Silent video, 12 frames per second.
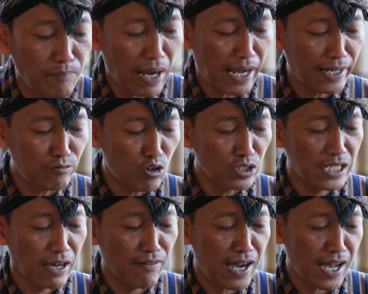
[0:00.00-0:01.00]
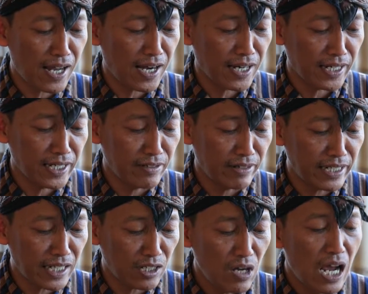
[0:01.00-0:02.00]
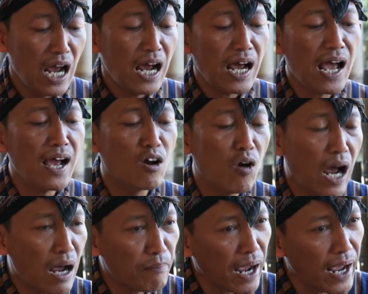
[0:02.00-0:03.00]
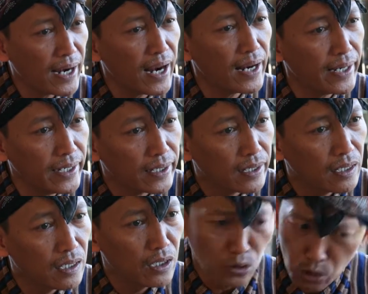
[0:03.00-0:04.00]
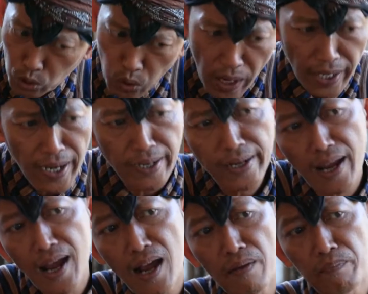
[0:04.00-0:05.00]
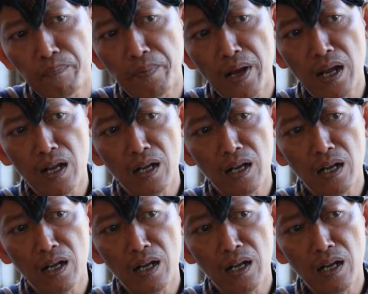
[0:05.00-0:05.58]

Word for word: makanya wong Jawa ngarani wene kan nganggo apa anane dudu anane apa